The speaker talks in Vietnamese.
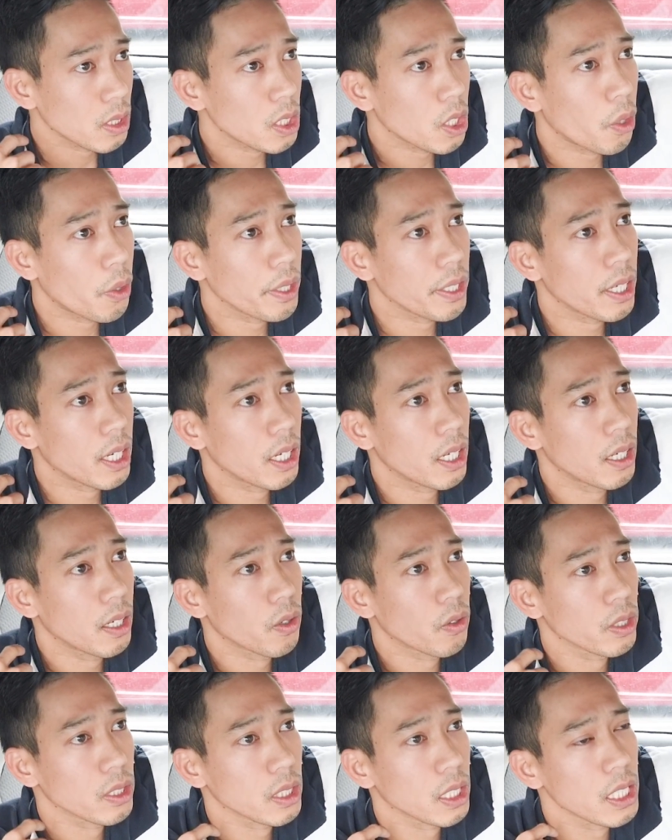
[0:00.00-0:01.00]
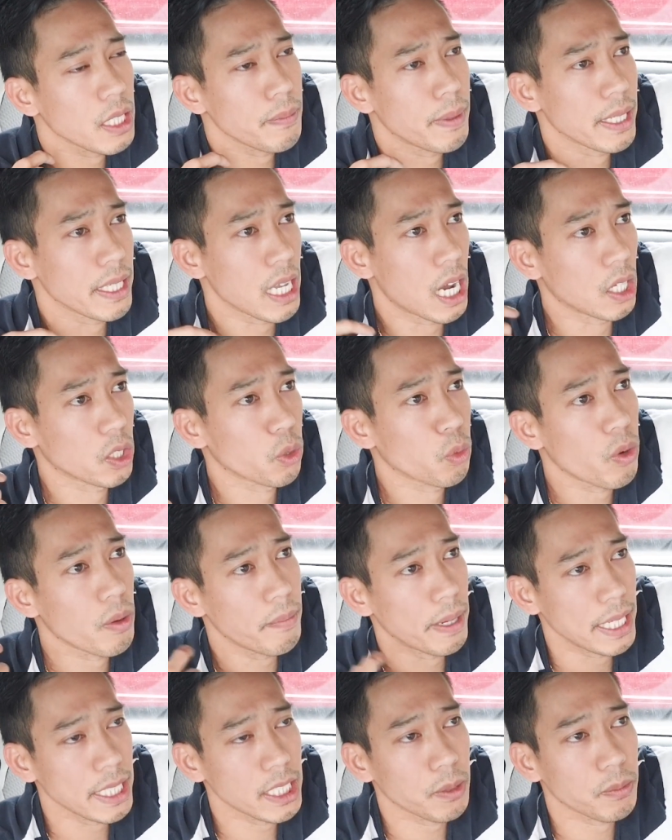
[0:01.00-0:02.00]
rồi uh, khi mà vợ tôi qua
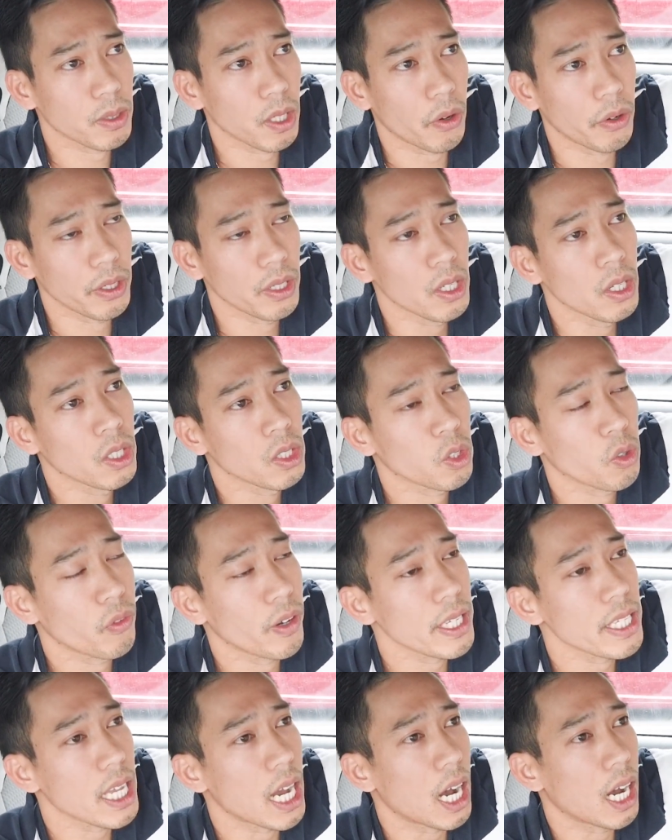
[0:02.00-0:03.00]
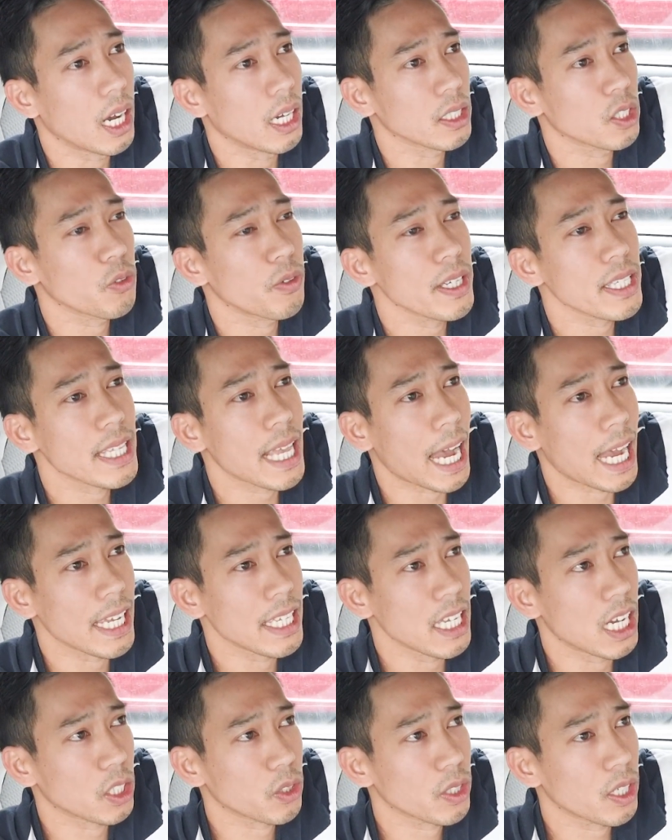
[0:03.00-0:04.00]
Mỹ xong rồi tôi phải vợ tôi phải dạy
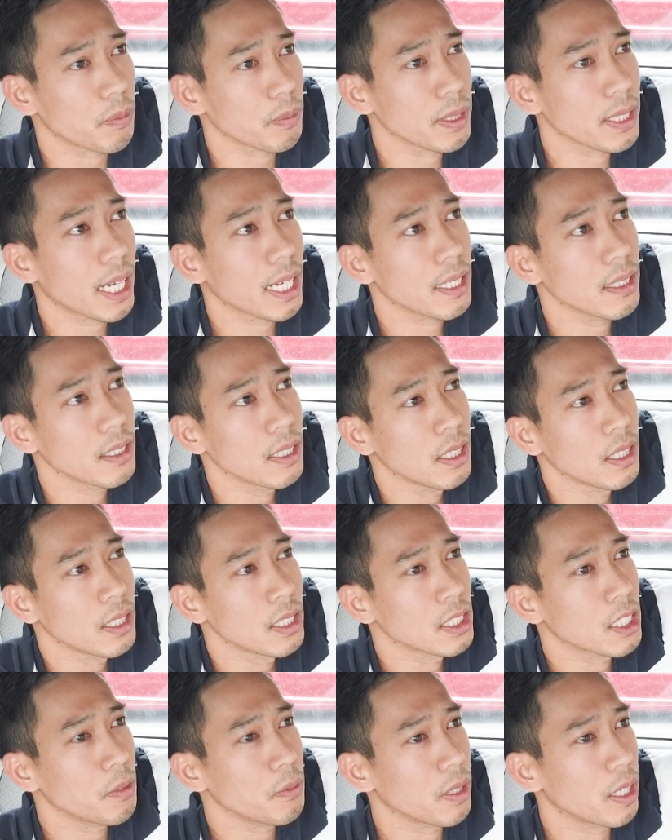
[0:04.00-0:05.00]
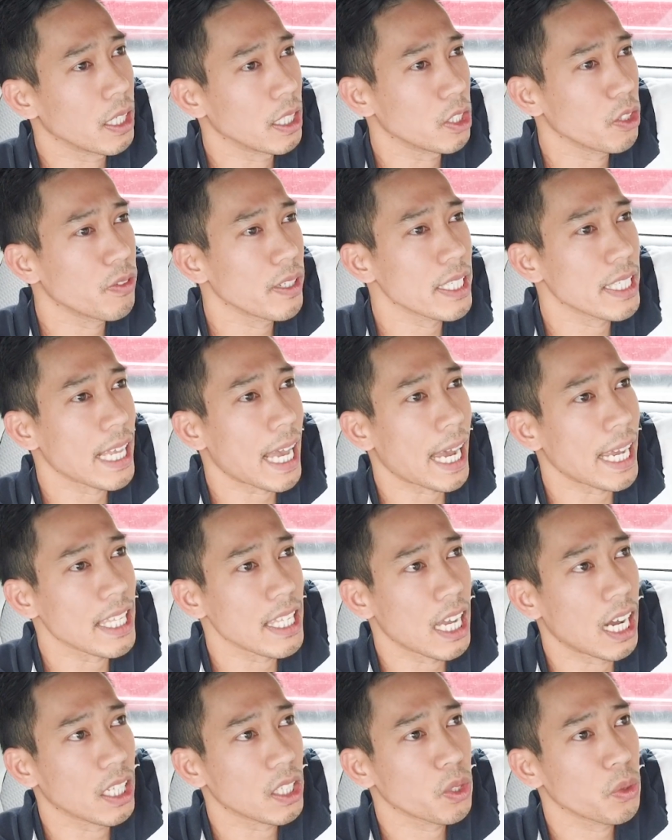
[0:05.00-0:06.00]
vợ tôi học tiếng Anh xong rồi tôi phải dạy
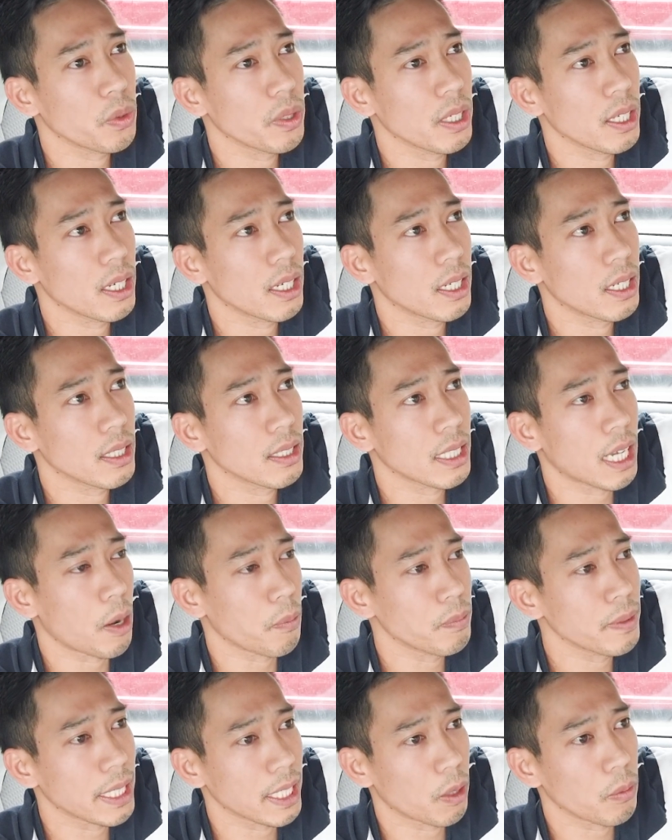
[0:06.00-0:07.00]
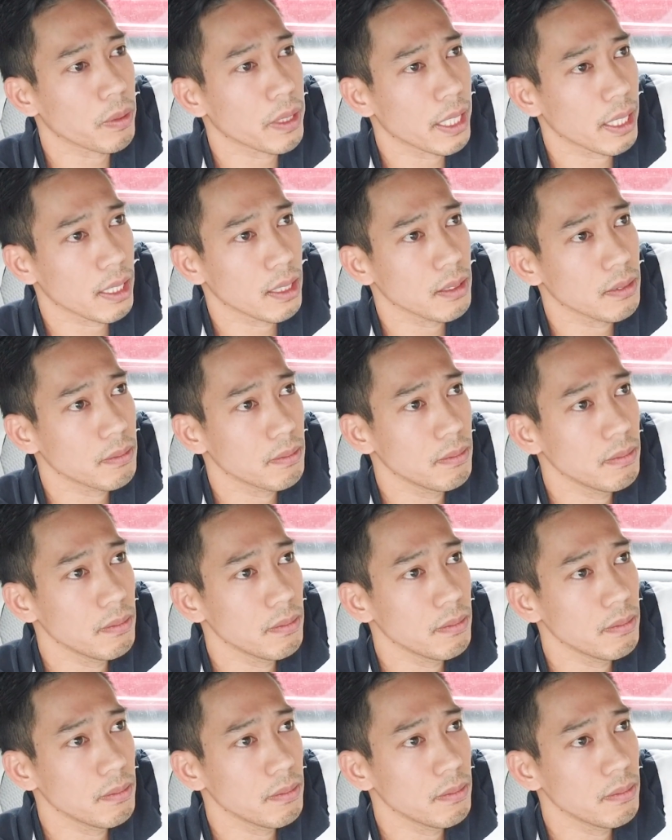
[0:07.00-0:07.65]
vợ tôi ờ, học này học kia